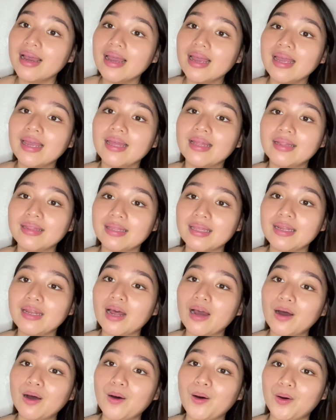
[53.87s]
hindi
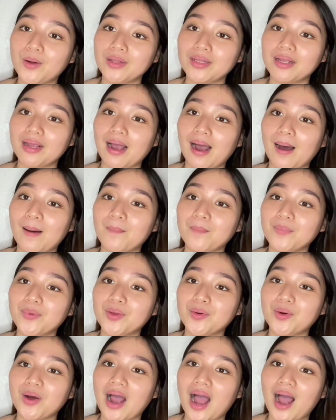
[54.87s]
naka-on cam
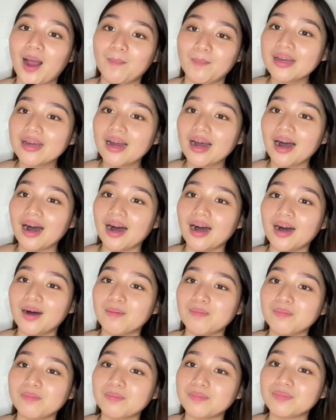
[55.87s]
yung aming
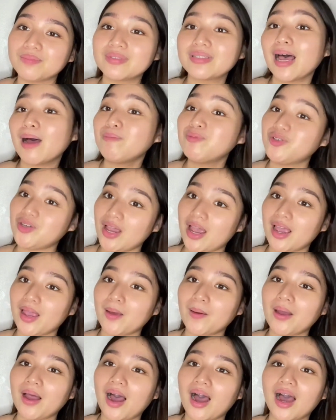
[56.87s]
um,
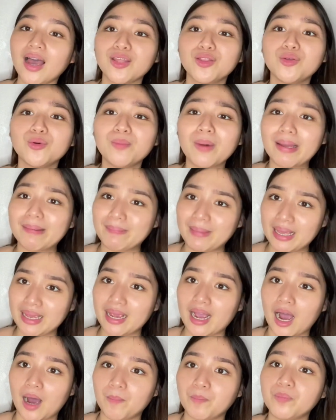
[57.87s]
subject, I do my
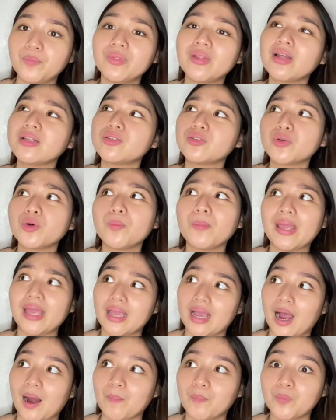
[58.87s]
makeup. Not so
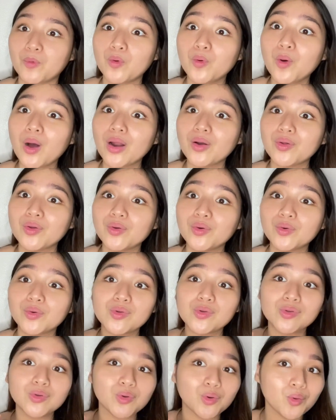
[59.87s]
makeup. Kung ano
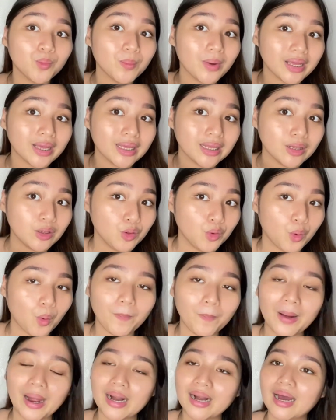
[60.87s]
yung gusto kong maging look
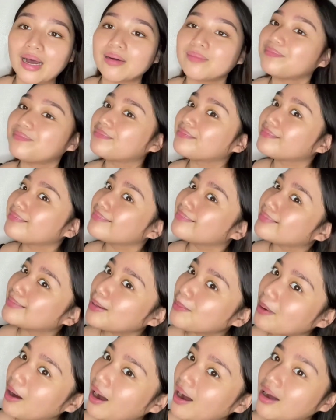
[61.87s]
para
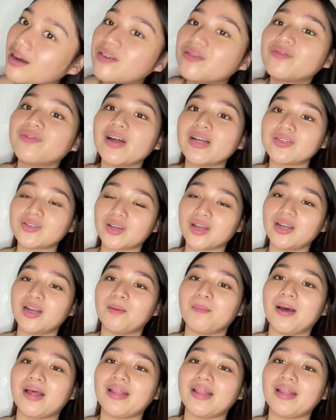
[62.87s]
di fresh ka naman